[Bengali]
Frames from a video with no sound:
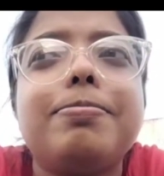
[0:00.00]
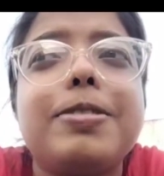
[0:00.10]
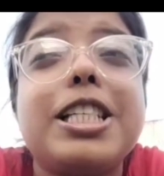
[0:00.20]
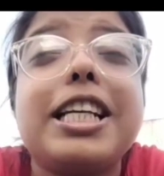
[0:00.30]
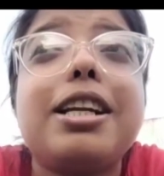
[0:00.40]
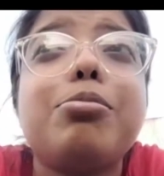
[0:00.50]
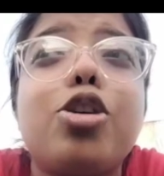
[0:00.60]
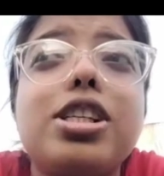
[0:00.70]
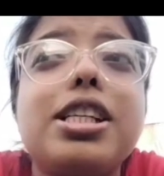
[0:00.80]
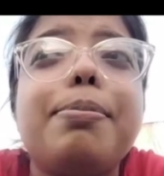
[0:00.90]
যে সেটার
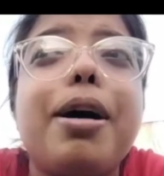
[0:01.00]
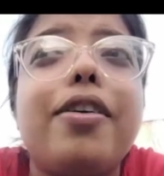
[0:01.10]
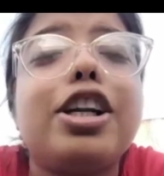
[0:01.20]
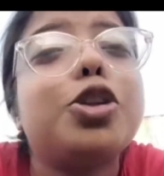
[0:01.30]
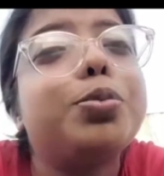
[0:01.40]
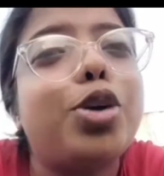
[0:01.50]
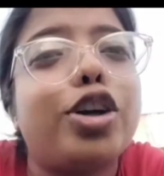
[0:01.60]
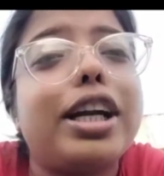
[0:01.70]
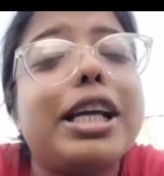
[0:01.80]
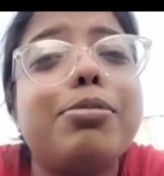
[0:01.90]
মজাটা পাওয়াটা খুব
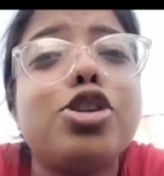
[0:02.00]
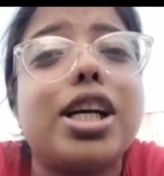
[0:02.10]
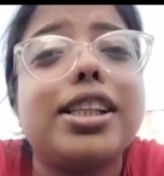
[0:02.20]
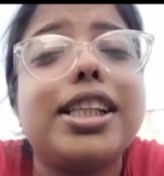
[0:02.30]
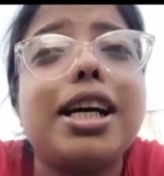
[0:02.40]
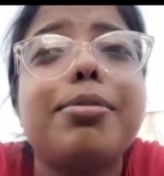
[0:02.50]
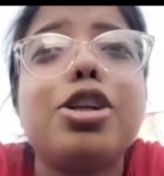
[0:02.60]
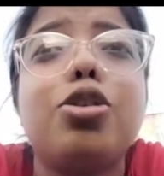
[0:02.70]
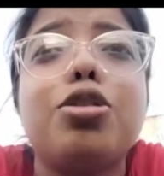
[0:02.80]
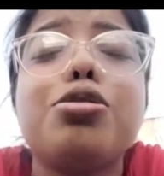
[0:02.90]
দরকার এবং যাদেরকে
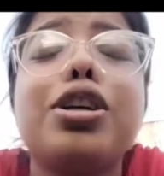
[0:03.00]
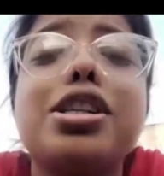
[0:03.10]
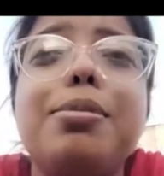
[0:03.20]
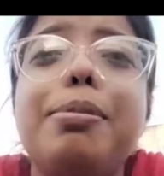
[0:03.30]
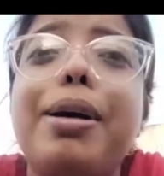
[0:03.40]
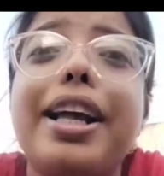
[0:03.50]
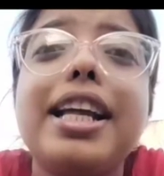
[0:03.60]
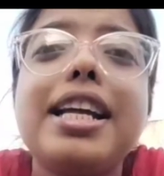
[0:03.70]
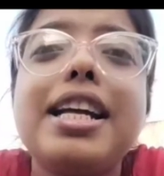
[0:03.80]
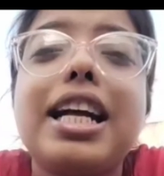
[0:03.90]
আমরা দর্শক হিসেবে পাই
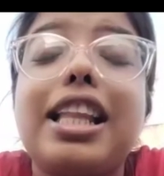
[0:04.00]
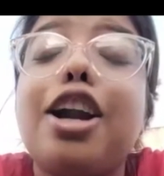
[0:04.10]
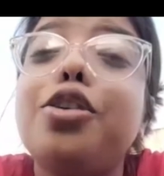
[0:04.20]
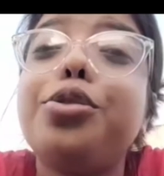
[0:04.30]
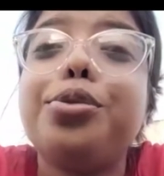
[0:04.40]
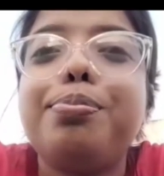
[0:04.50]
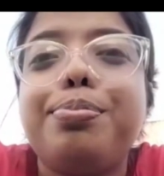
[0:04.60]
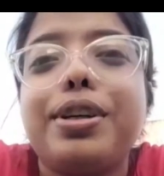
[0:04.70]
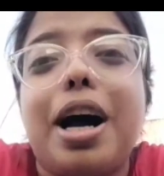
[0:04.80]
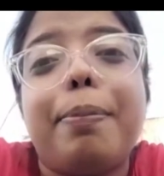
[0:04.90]
তারাও খুব
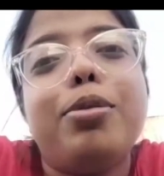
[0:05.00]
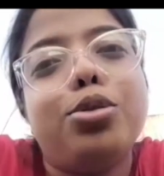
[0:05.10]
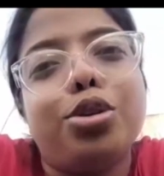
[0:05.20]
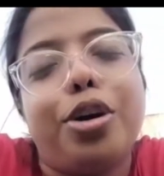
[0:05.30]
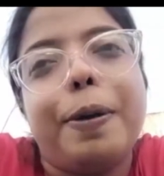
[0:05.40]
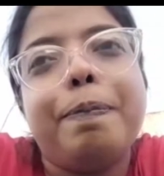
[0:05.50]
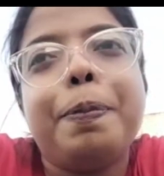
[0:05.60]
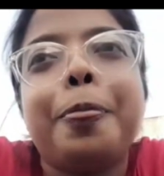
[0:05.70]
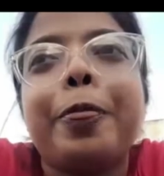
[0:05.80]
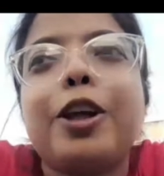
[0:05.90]
আপ্লুত হয়
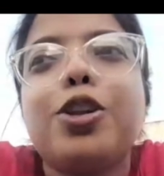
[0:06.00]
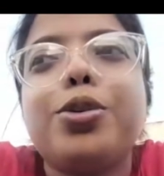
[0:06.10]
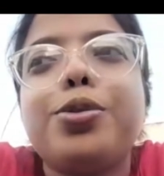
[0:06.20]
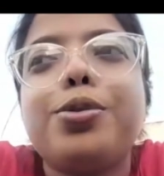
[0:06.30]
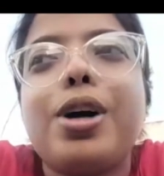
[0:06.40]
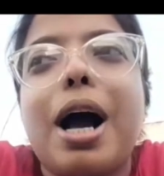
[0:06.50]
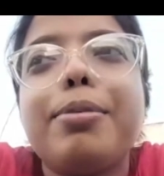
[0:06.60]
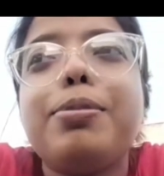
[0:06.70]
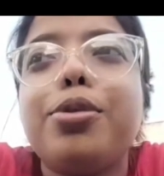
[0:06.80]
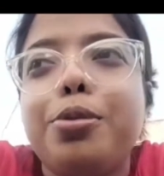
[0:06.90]
তো
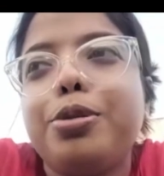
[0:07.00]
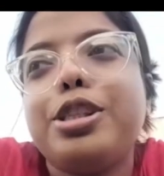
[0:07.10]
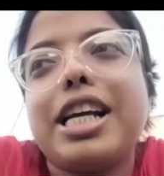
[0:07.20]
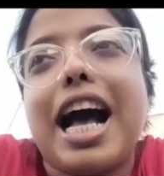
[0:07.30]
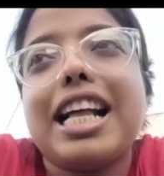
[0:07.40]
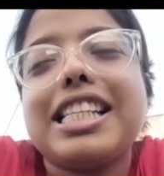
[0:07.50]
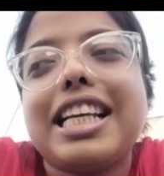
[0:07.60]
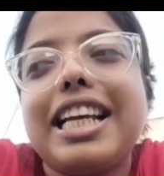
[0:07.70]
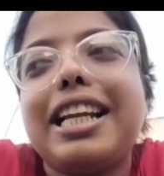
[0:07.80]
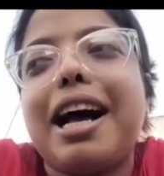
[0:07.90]
আমি বলবো যে
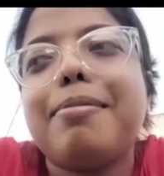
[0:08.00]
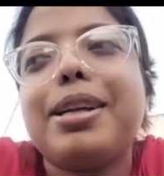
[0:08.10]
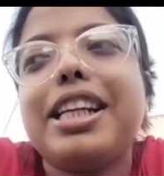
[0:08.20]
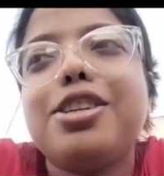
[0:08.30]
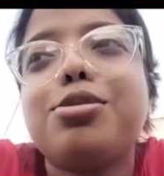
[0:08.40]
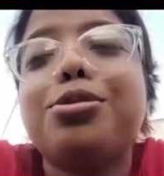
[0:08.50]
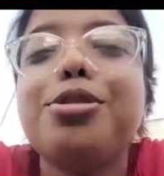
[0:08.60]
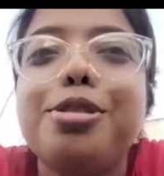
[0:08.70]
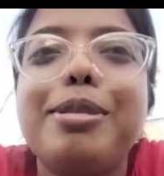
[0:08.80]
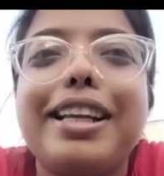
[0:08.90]
আজকের আমার এই
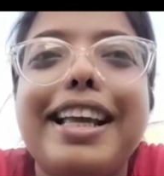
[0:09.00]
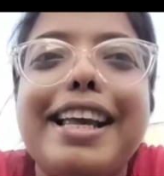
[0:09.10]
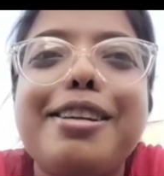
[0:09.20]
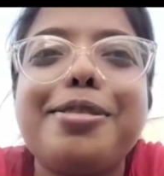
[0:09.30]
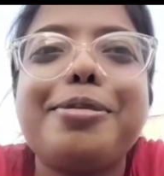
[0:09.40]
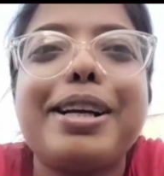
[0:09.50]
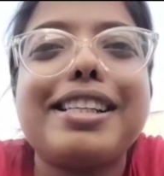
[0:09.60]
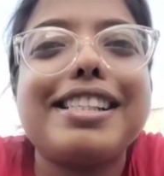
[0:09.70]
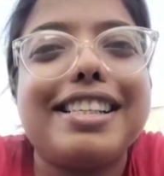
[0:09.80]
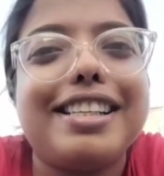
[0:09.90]
সুন্দর মানে এইরকম
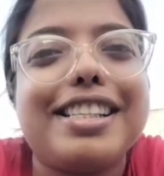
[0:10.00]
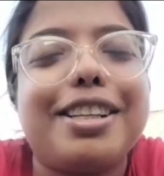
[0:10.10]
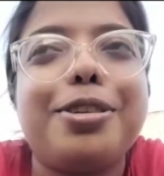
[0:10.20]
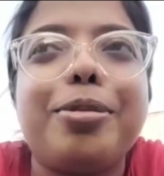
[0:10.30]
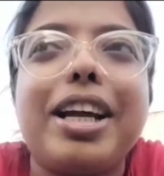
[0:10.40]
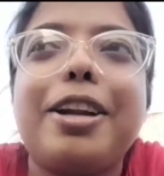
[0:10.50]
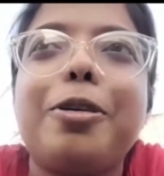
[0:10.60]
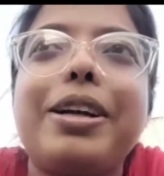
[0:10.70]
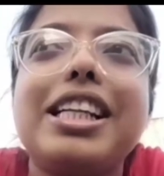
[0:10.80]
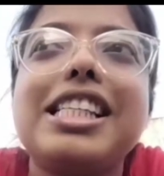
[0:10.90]
একটা জিনিস এরকম
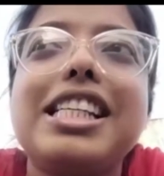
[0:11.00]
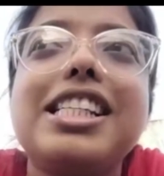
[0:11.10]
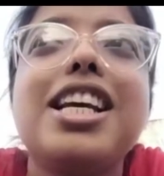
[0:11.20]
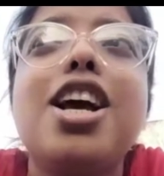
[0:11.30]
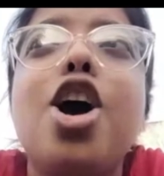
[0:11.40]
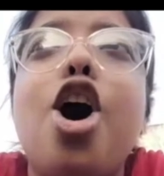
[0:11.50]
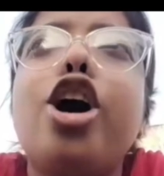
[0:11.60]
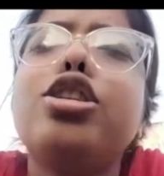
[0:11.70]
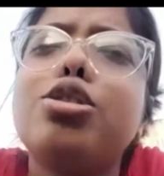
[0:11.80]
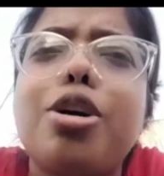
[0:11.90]
এরকম একটা জিনিস
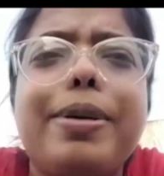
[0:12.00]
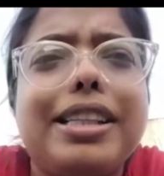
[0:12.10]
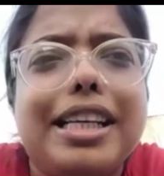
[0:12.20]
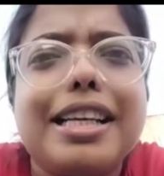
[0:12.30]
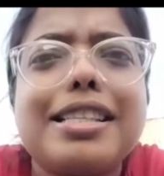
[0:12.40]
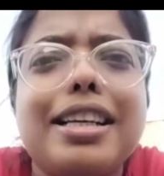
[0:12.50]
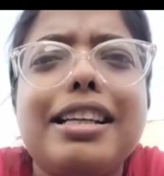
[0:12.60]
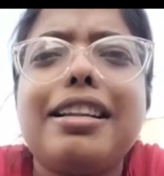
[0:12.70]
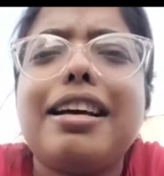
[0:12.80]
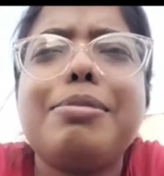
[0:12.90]
হয়তো সবাই দেখেছে
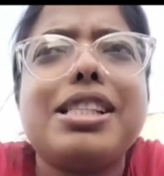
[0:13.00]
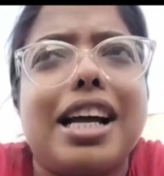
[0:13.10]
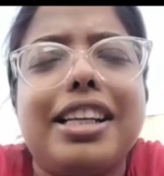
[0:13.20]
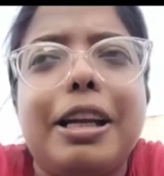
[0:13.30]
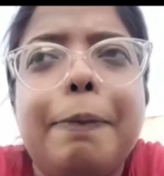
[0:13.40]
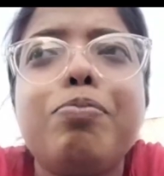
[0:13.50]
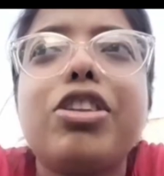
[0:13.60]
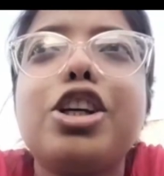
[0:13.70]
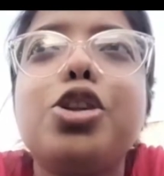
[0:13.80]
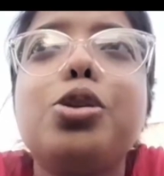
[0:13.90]
কি না আমি জানি না
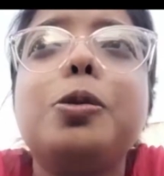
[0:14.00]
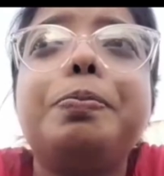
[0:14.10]
কিন্তু